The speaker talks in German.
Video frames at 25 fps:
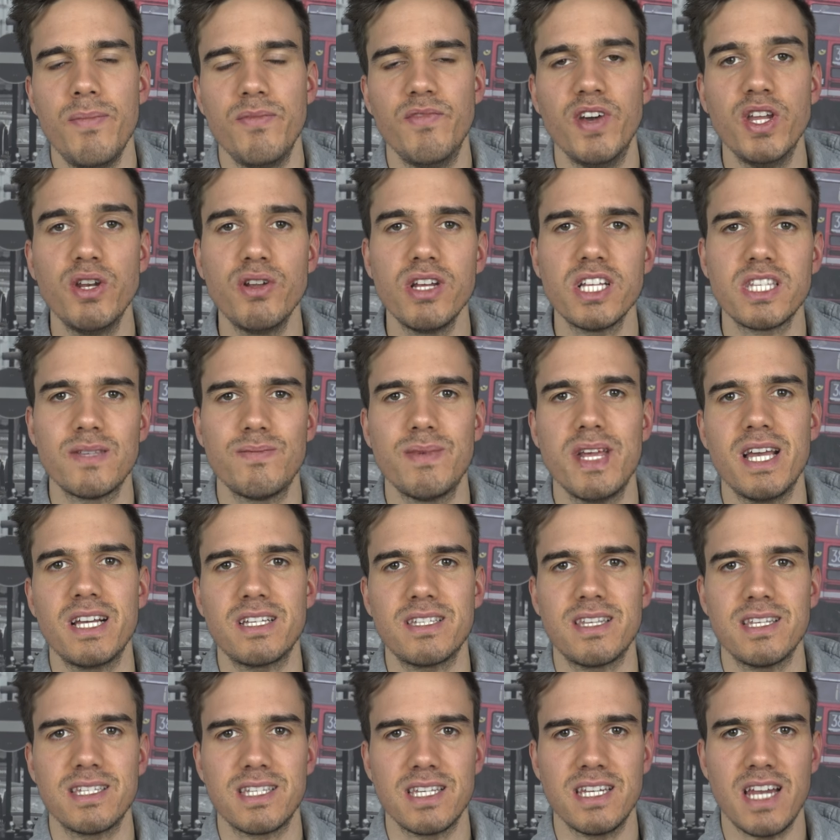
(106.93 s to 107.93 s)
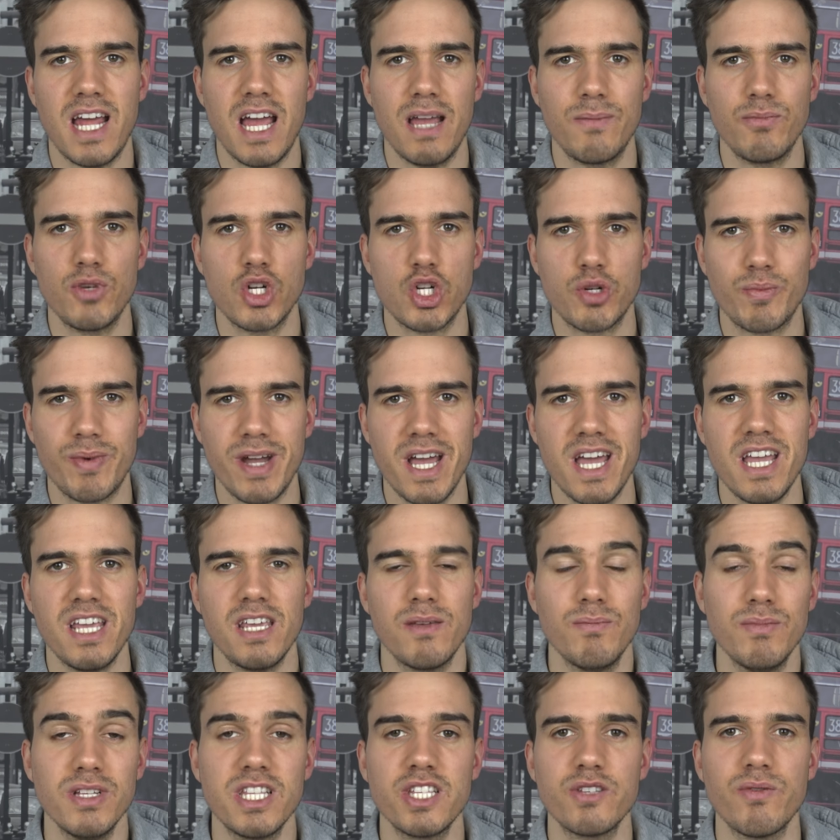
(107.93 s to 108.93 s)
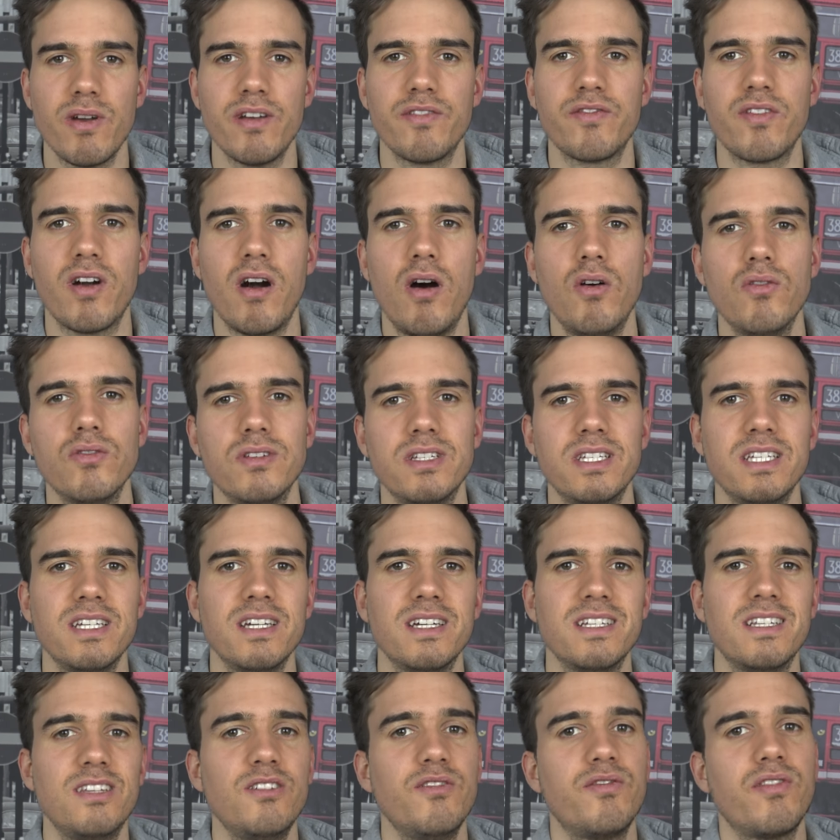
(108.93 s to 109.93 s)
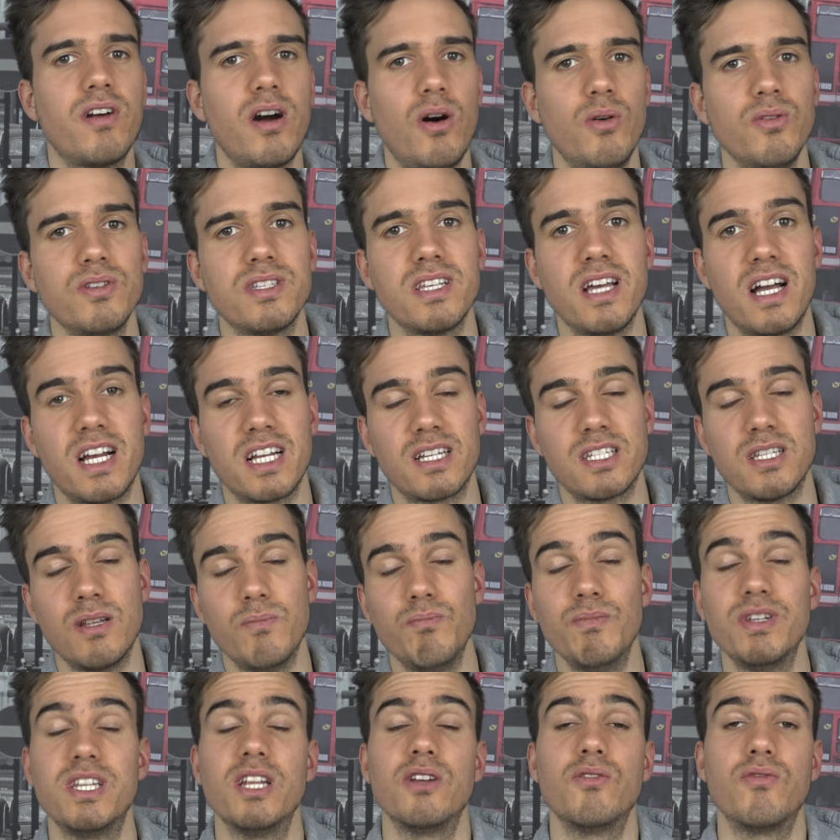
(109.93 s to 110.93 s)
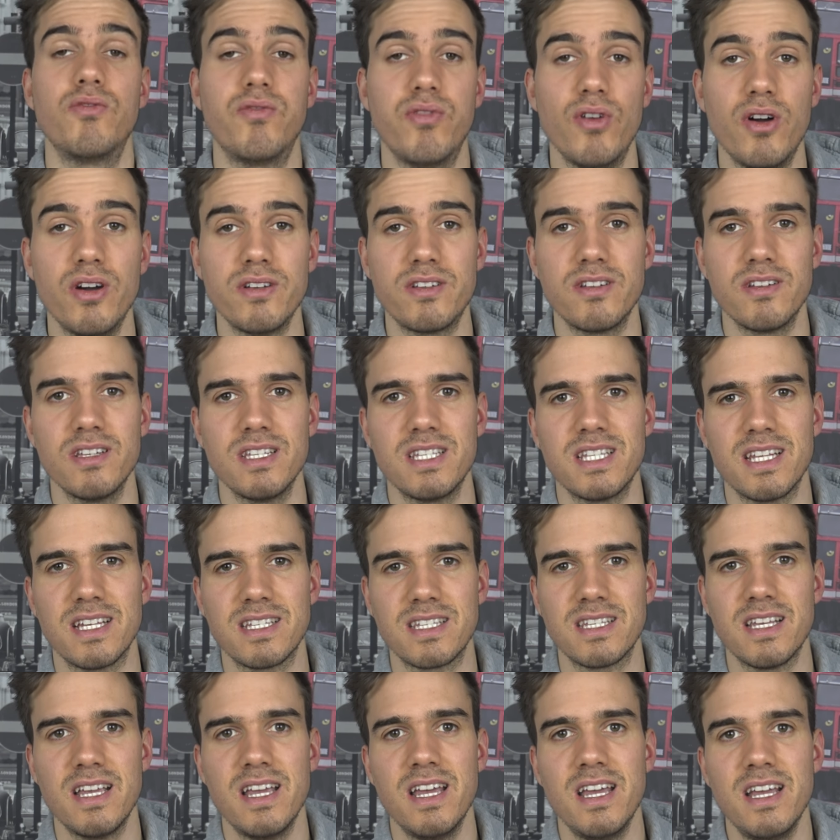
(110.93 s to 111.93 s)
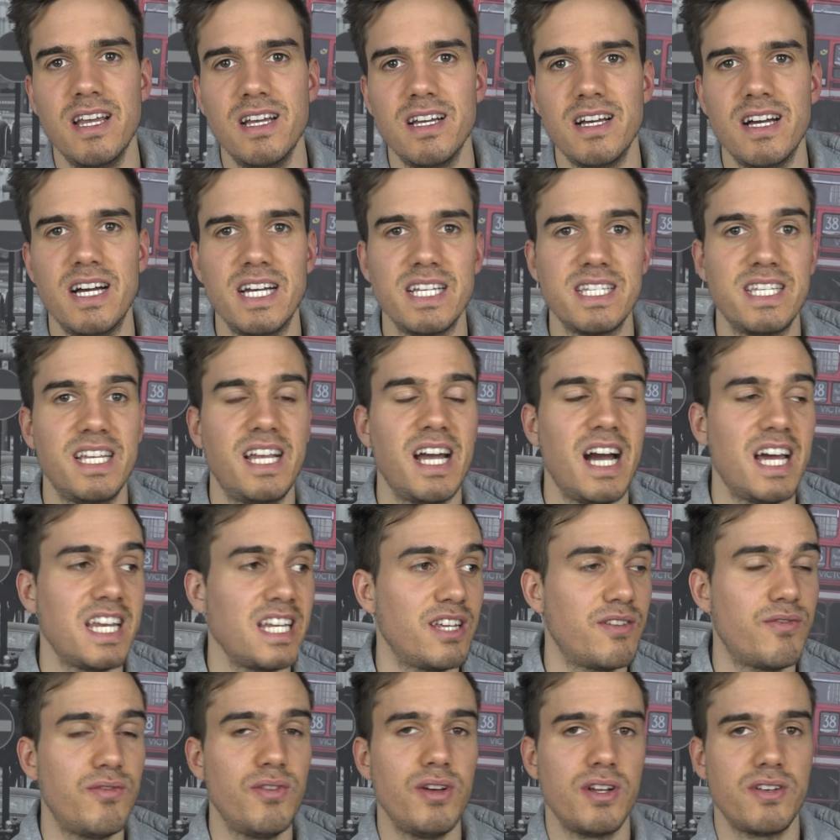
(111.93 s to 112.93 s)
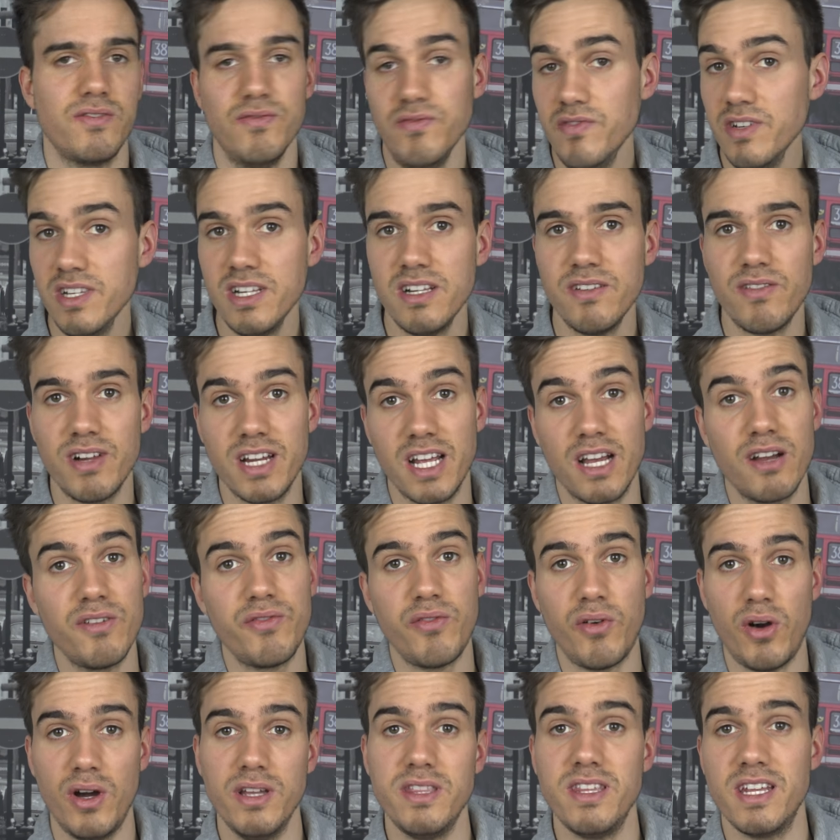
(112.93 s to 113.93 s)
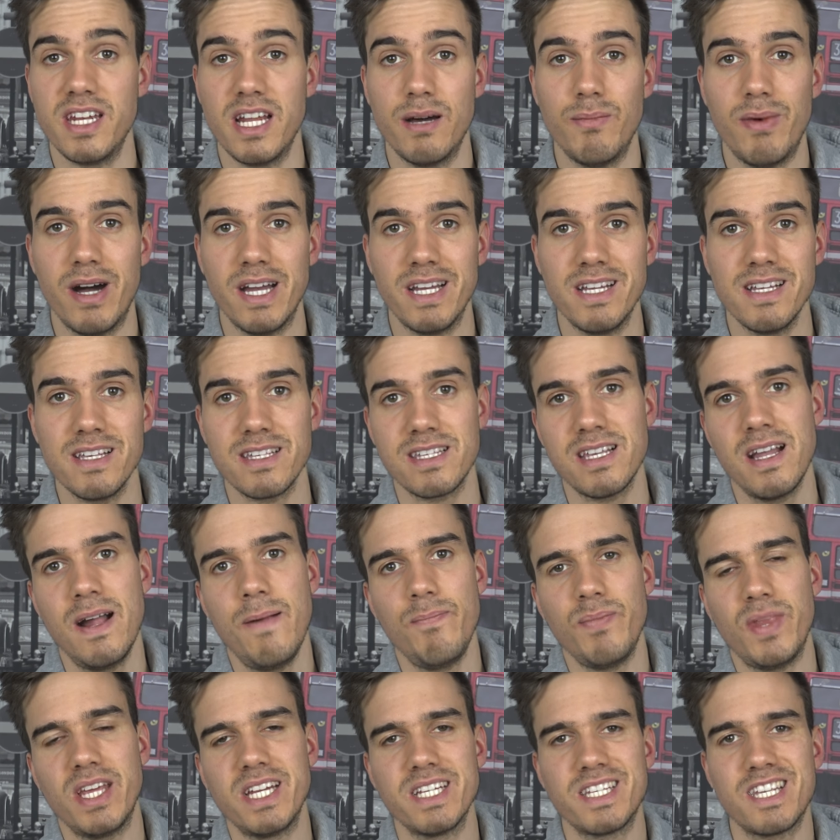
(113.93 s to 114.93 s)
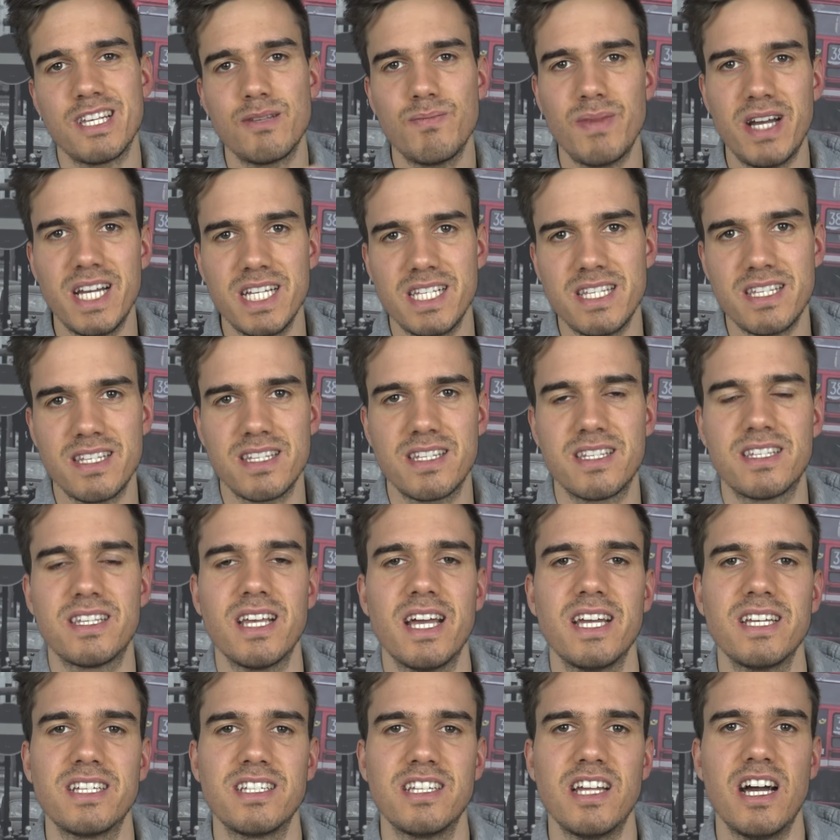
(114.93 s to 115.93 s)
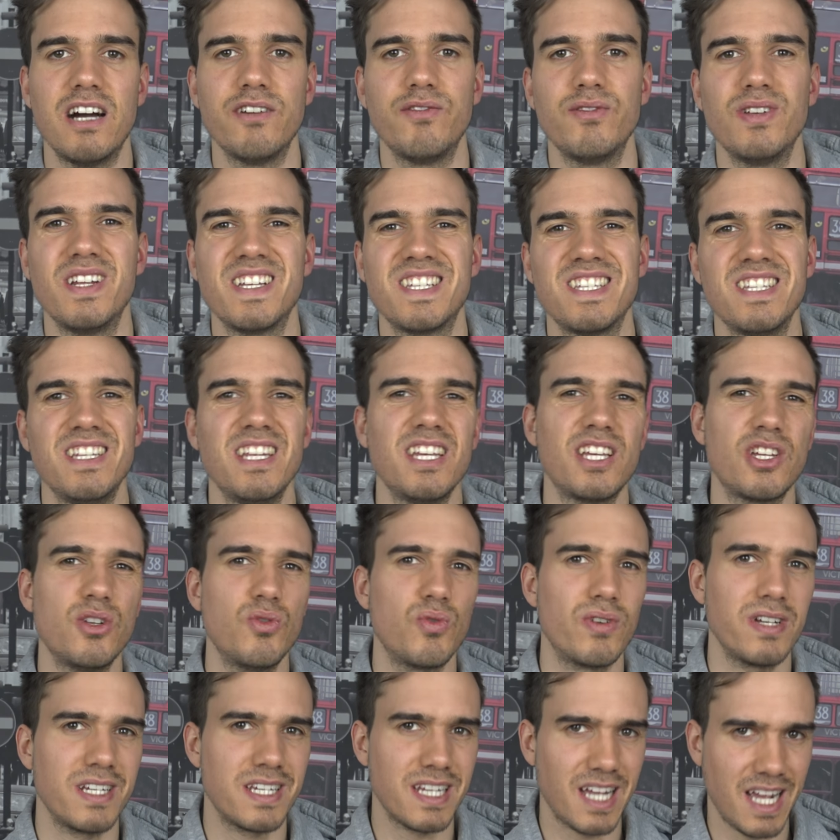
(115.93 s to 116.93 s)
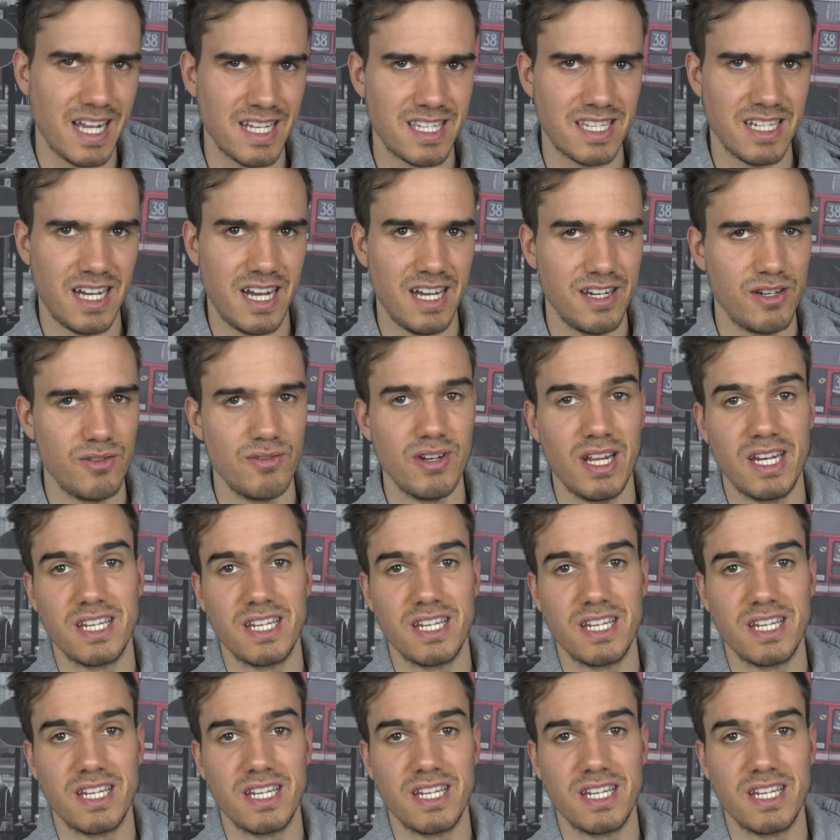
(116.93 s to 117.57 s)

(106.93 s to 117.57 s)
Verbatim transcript: Wenn du jetzt merkst, dass in einem Gespräch mit zwei Frauen dir die Frau sagt, mit der du flirtest, dass äh, sie gerade nicht flirten will, weil ihre Freundin dabei ist, dann ist das meistens ein Zeichen dafür, dass sie nicht genug Interesse hat.